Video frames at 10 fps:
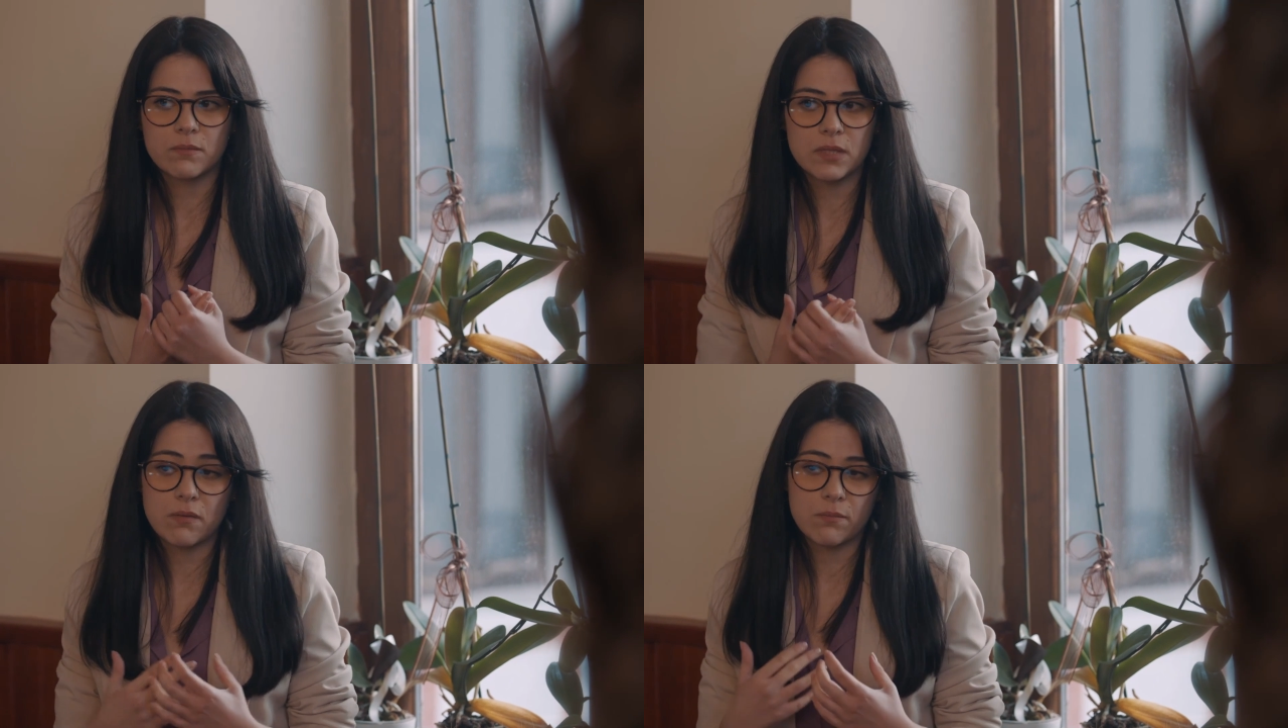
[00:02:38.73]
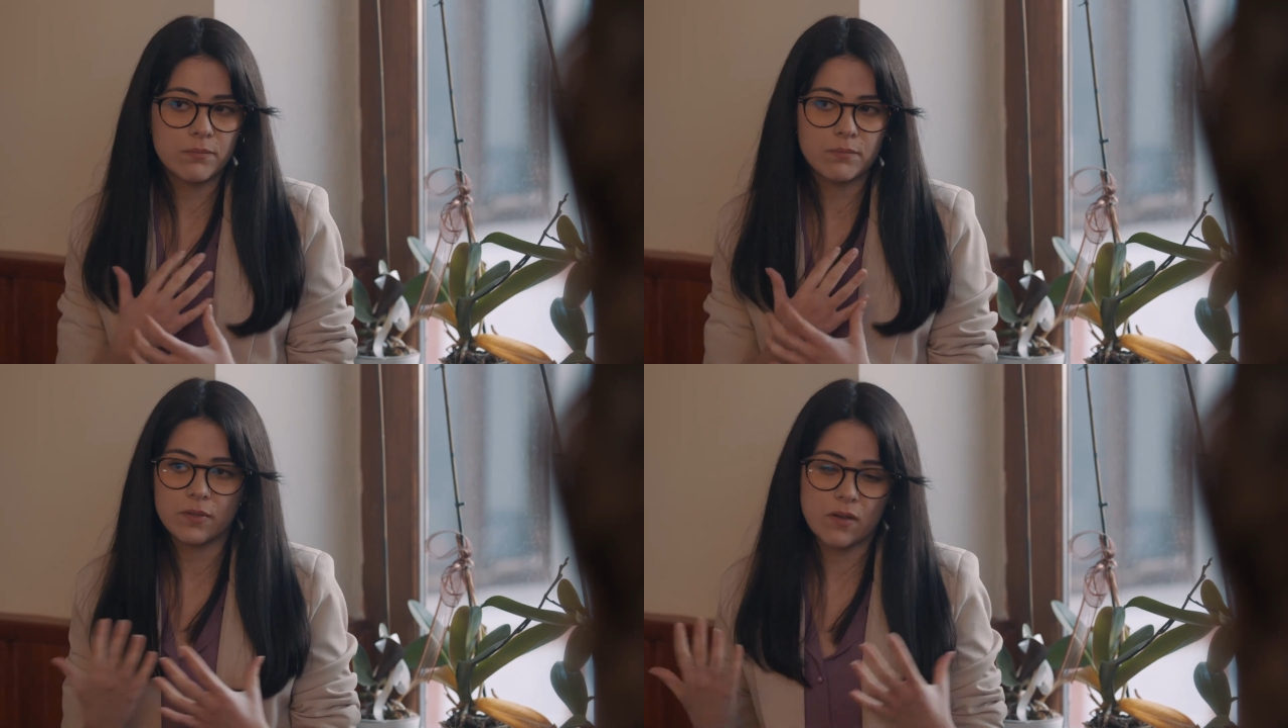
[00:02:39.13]
Bir, de,
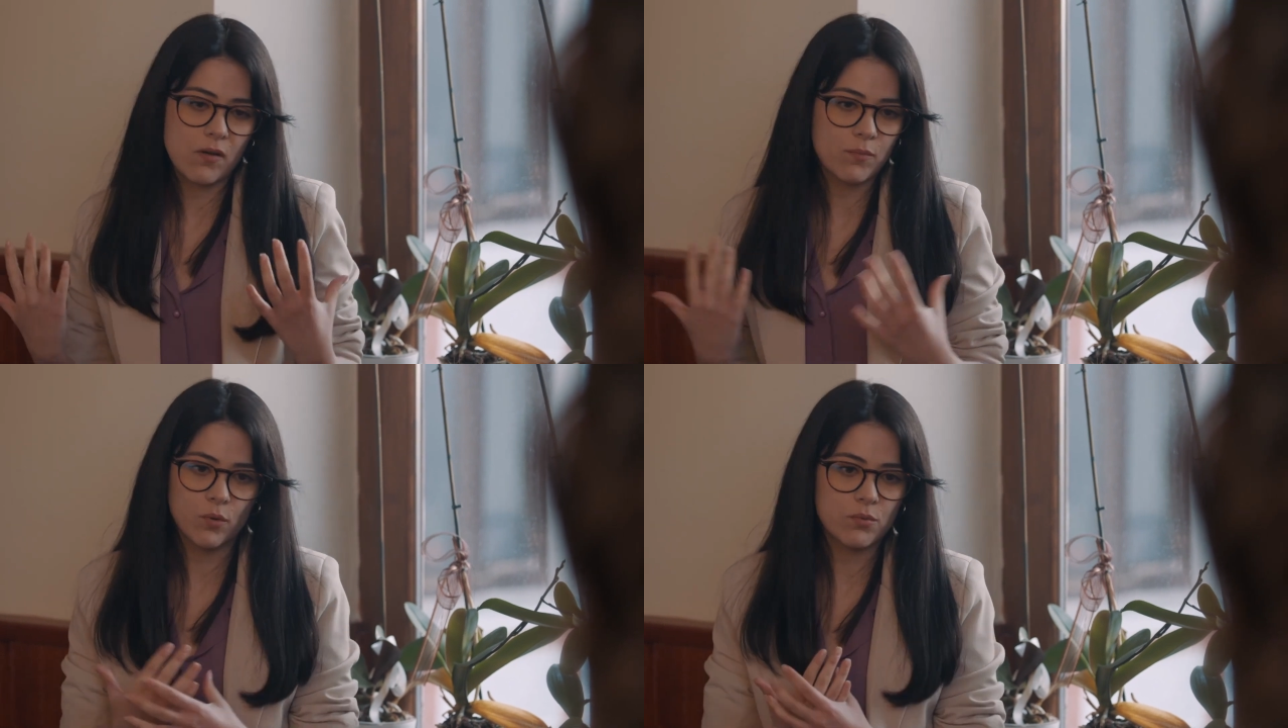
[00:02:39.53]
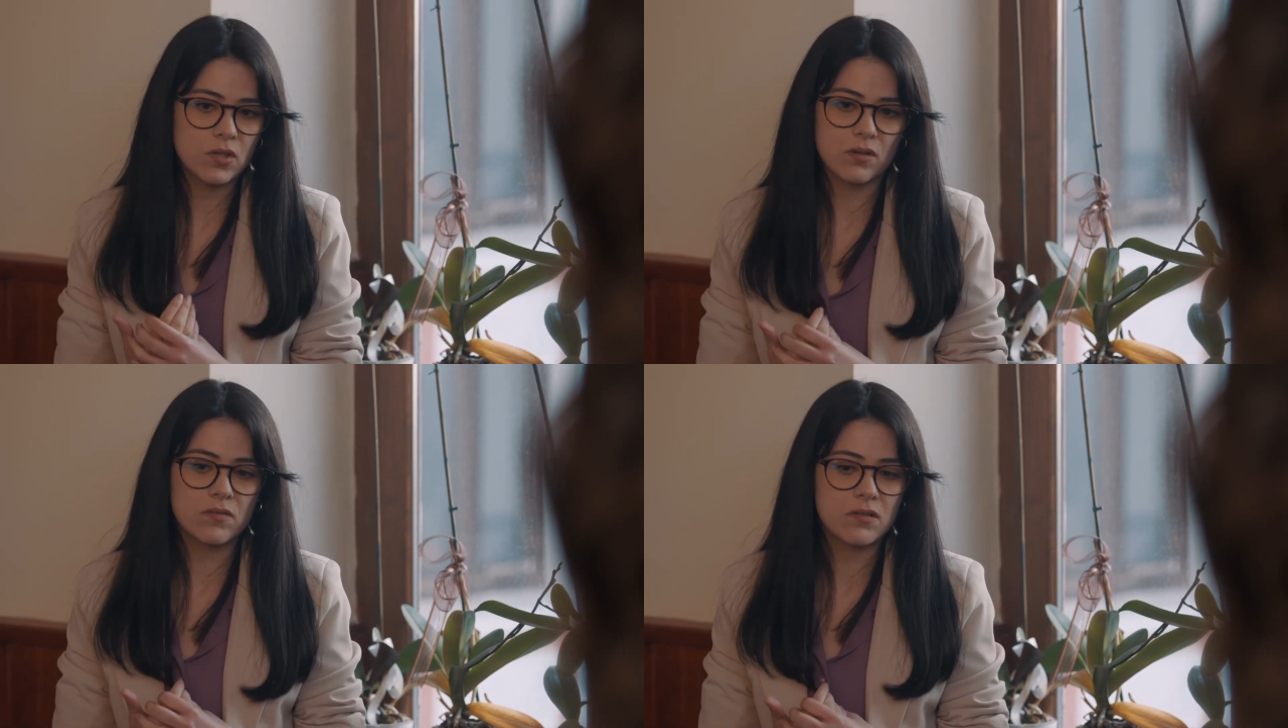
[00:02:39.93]
bir daha böyle bir
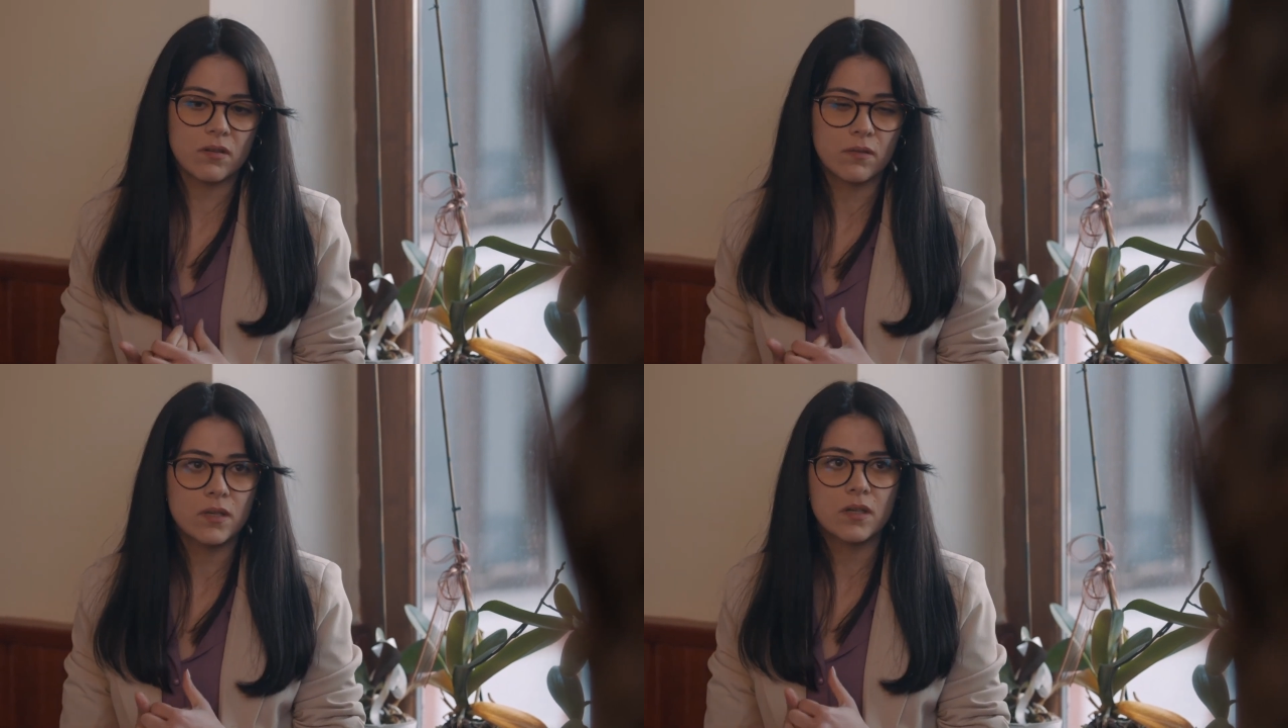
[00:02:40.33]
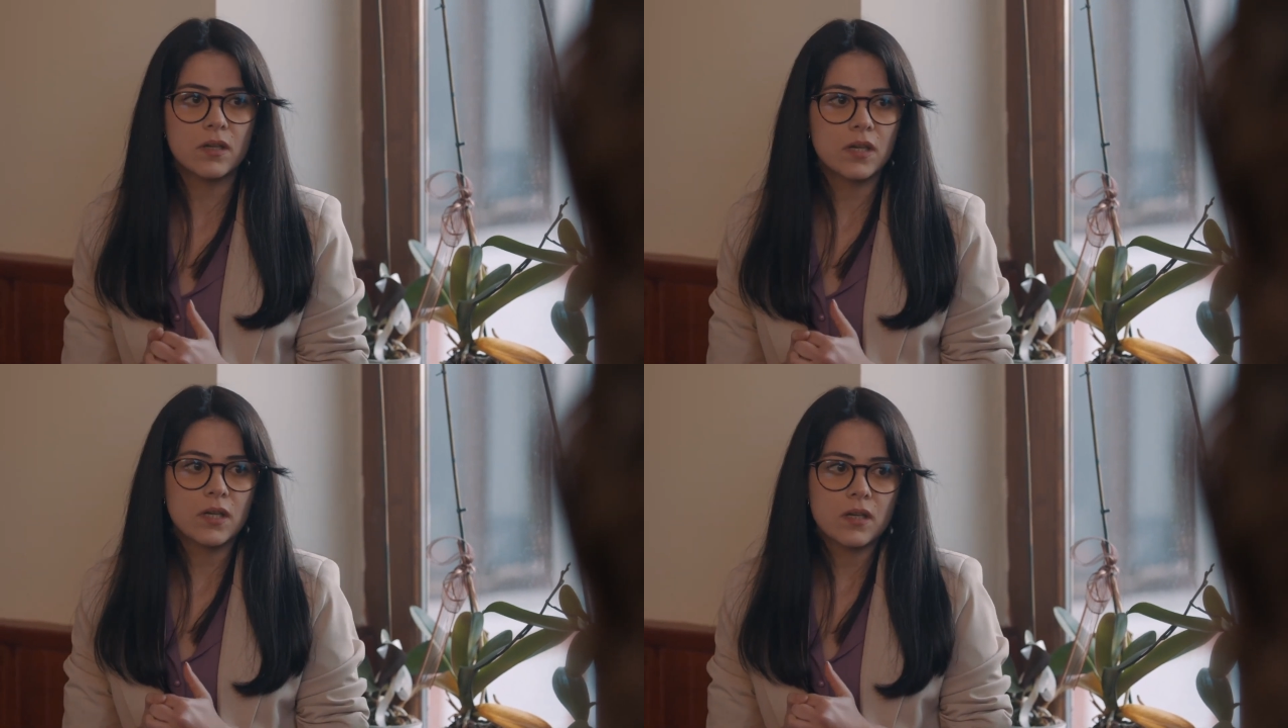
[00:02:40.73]
şey asla,
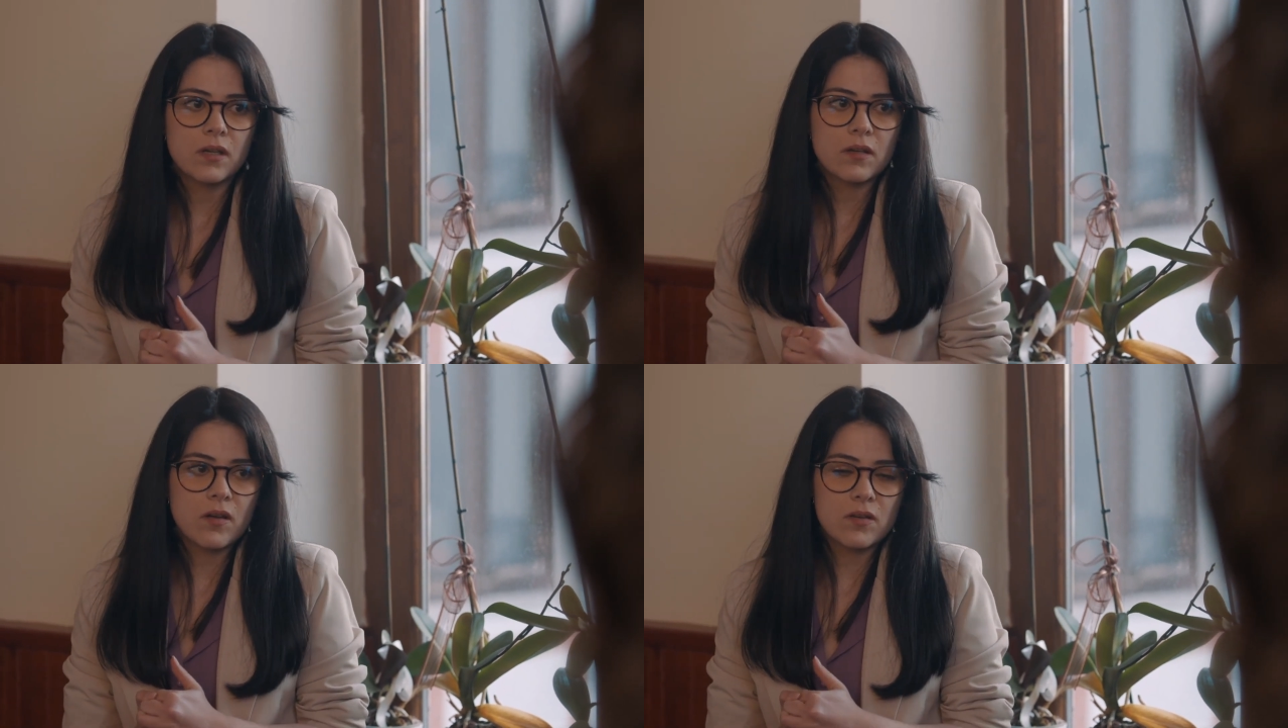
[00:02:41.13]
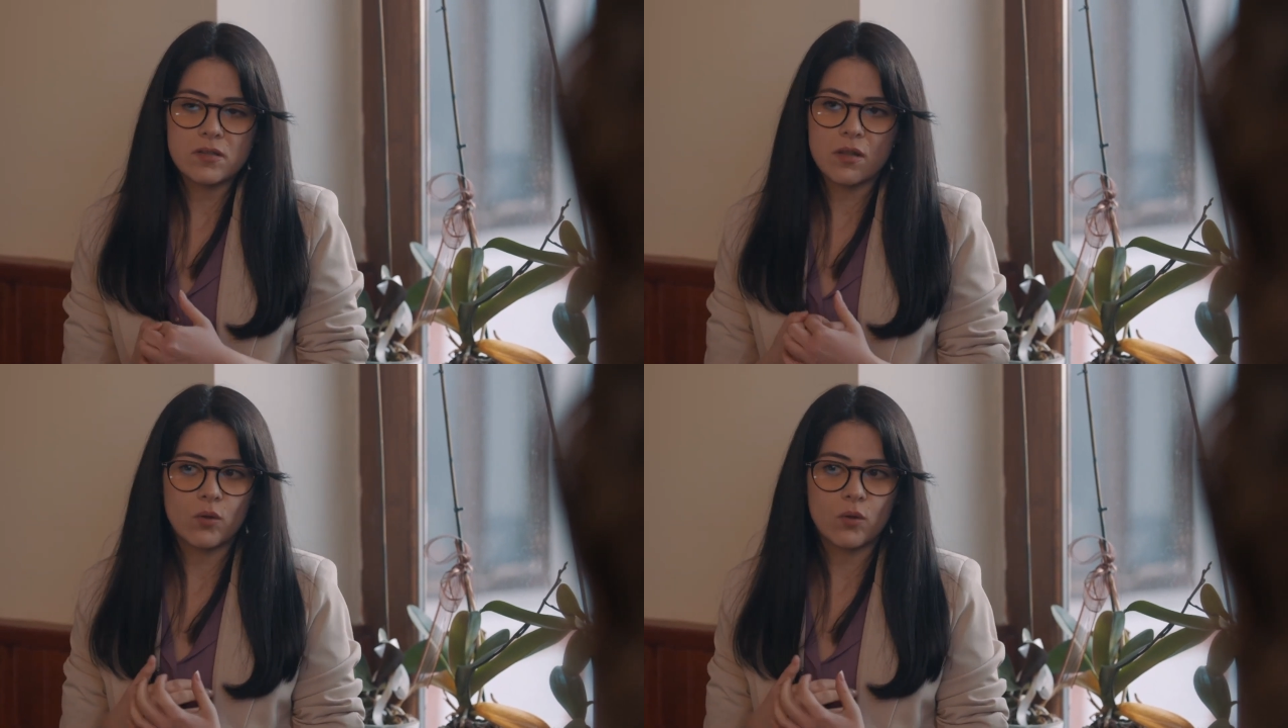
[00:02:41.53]
asla